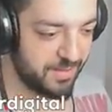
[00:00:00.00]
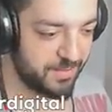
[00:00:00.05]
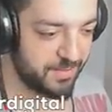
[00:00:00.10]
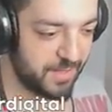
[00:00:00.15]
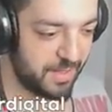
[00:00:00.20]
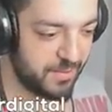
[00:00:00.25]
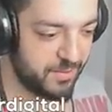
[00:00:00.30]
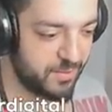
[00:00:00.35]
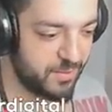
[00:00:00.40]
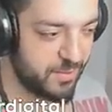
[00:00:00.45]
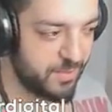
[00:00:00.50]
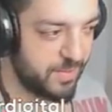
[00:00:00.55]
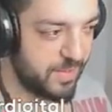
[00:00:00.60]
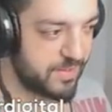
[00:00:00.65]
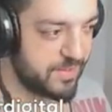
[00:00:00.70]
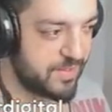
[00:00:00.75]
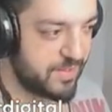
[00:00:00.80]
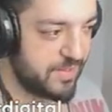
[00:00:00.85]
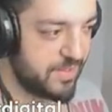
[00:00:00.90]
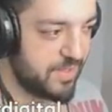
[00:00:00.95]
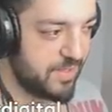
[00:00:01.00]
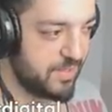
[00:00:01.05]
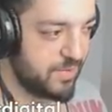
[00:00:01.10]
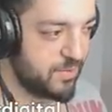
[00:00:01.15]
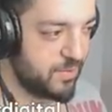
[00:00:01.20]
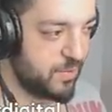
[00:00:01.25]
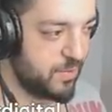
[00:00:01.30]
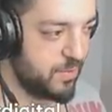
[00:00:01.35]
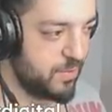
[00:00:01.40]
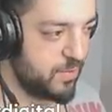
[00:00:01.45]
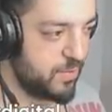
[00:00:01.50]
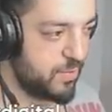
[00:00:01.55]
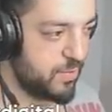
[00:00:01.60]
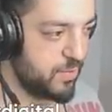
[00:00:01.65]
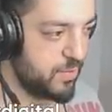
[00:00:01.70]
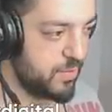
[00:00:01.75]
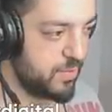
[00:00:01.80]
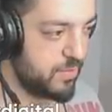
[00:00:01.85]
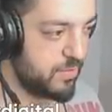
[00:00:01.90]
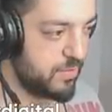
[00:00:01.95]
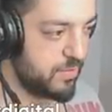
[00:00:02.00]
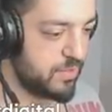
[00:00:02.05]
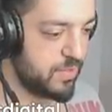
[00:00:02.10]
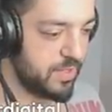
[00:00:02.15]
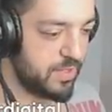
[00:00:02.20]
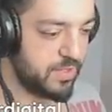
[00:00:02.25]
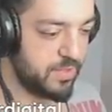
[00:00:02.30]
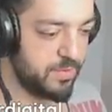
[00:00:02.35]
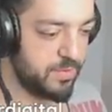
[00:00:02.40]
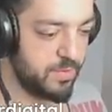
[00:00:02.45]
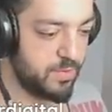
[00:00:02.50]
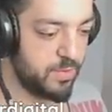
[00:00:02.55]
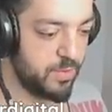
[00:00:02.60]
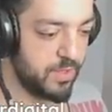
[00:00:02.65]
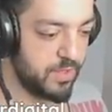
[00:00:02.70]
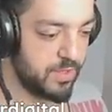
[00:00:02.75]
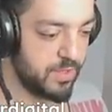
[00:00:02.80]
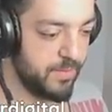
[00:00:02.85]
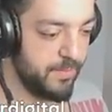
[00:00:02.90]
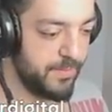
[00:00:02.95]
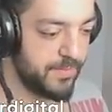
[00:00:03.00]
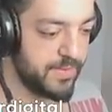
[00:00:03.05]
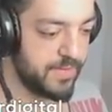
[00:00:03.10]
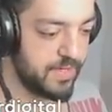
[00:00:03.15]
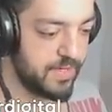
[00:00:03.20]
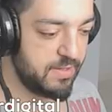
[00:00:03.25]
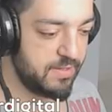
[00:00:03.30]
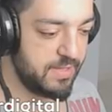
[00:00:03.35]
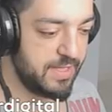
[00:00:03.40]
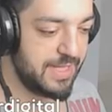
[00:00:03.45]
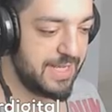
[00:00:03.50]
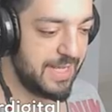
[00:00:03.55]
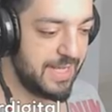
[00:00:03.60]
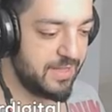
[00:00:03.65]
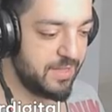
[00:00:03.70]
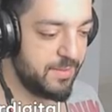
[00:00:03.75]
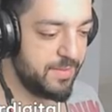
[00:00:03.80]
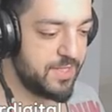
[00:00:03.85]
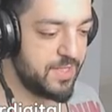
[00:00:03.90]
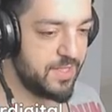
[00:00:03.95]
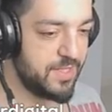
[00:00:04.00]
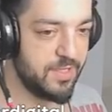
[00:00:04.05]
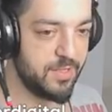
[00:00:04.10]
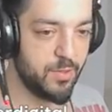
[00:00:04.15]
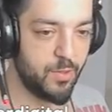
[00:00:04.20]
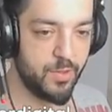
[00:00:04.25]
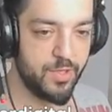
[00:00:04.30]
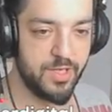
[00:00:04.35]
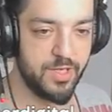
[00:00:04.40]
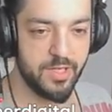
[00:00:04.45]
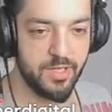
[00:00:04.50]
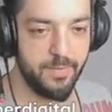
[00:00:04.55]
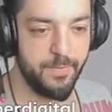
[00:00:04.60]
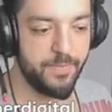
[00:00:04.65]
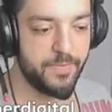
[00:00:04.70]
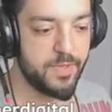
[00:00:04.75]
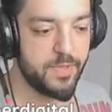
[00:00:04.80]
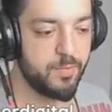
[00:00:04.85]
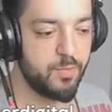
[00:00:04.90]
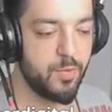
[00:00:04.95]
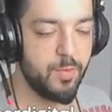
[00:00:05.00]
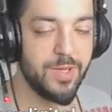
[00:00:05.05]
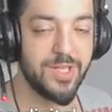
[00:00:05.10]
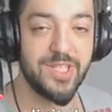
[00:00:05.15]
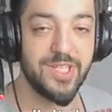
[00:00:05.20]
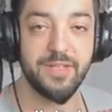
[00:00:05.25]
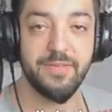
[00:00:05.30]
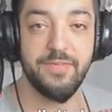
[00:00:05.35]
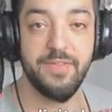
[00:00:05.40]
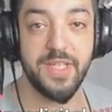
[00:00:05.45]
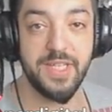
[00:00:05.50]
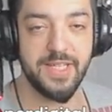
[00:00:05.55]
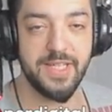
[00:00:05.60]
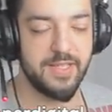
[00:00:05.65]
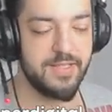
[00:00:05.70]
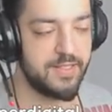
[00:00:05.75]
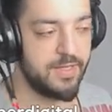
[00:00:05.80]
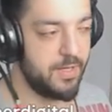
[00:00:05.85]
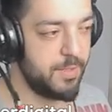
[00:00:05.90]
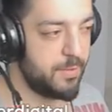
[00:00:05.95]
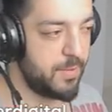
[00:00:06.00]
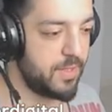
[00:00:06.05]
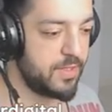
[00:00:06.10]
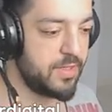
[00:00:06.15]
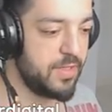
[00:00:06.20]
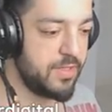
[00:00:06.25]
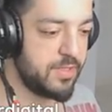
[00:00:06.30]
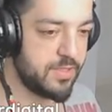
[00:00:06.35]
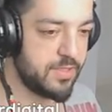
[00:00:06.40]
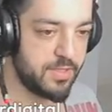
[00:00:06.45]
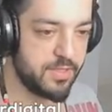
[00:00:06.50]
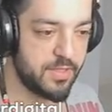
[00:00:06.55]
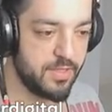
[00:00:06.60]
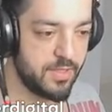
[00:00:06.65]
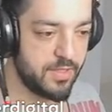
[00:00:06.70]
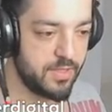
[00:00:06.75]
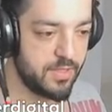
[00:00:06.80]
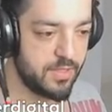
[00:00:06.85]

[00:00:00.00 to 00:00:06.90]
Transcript: Ben şunu bastıktan sonra şu sargıyı bir kullanalım. Dikkatli bir şekilde oynayalım. Bu maçı win getirelim arkadaşlar.